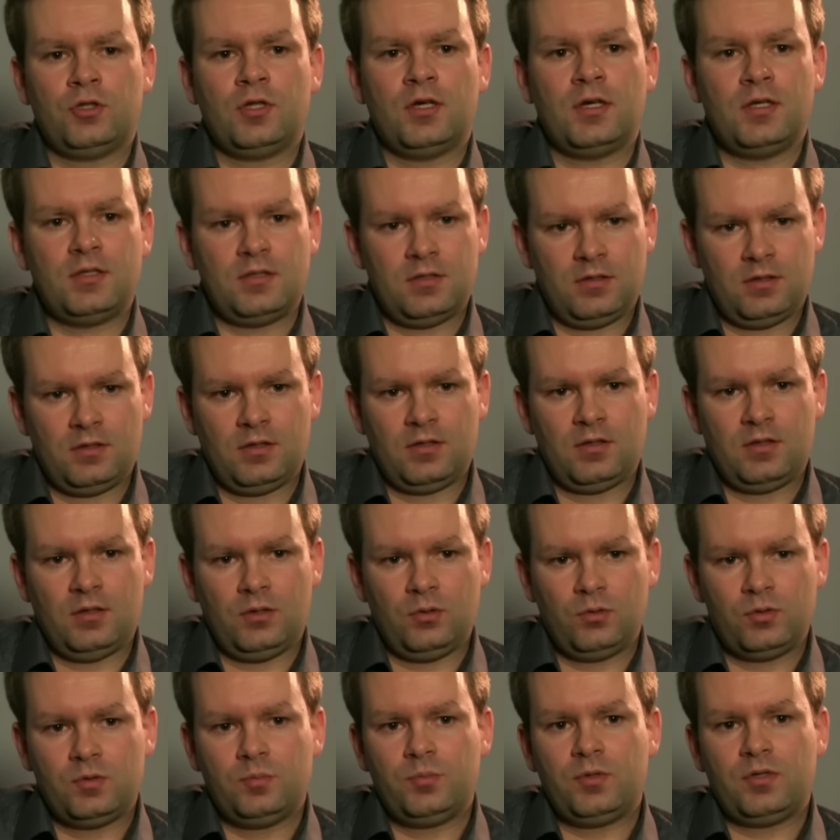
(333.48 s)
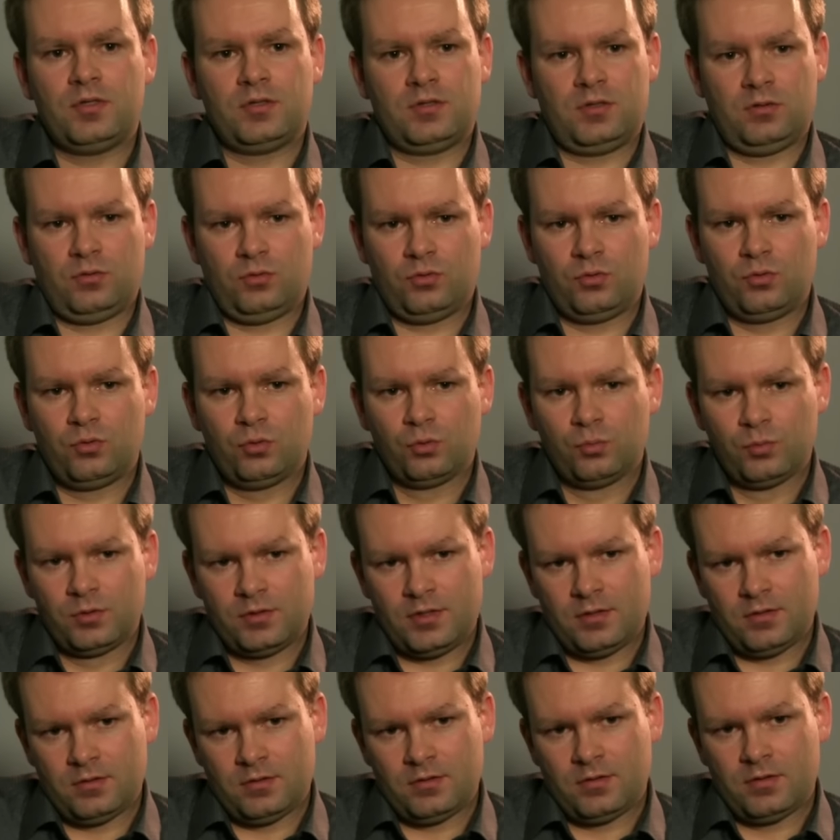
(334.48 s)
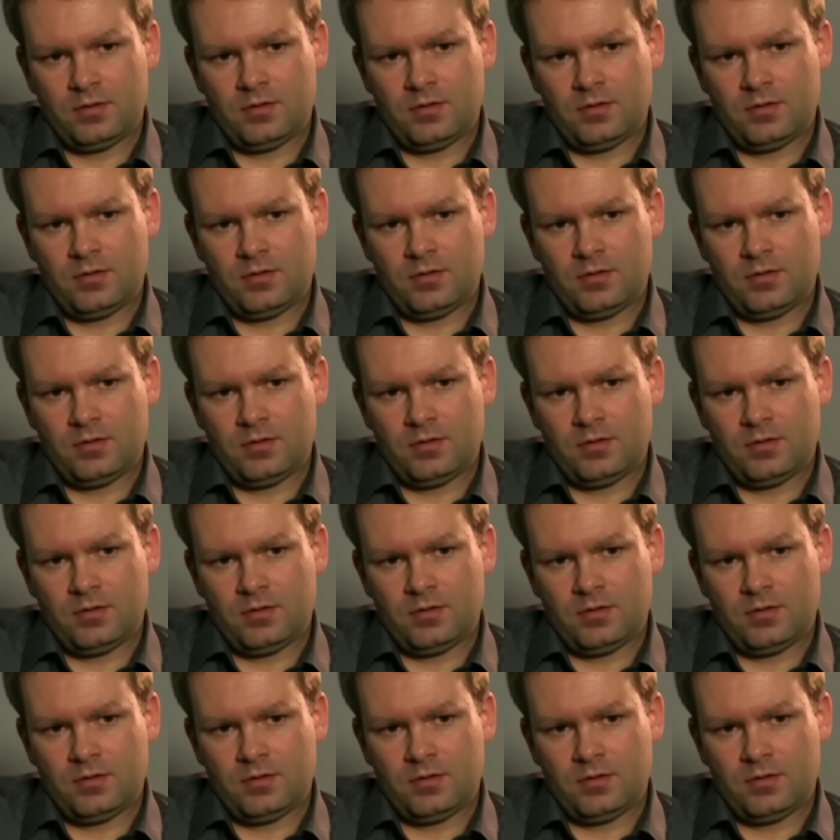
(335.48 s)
читать, люди перестают думать.